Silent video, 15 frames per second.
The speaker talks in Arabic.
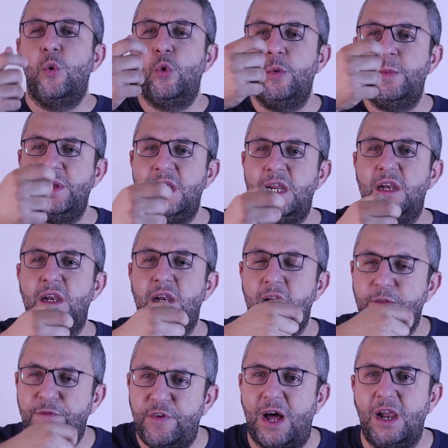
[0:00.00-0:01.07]
ومن
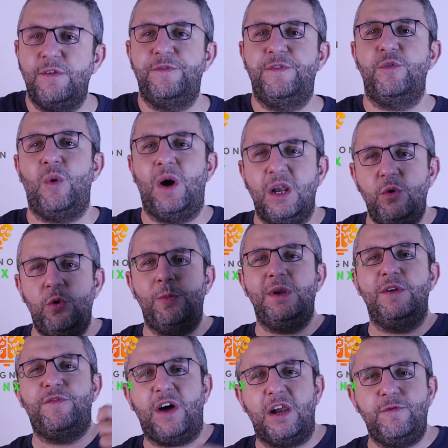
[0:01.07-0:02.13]
الفالف 1
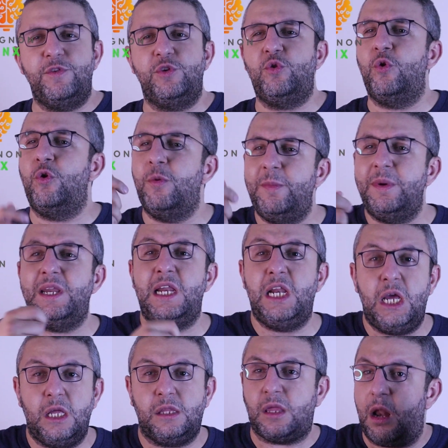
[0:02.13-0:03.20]
ومن الفالف 2 ومن
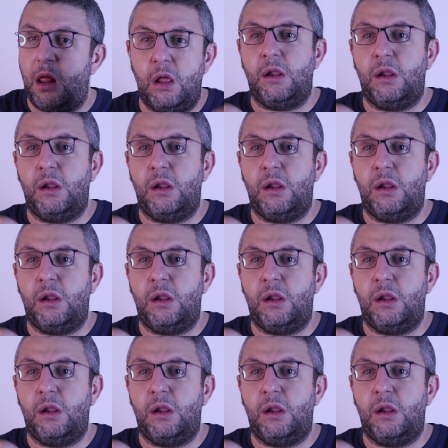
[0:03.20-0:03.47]
الايت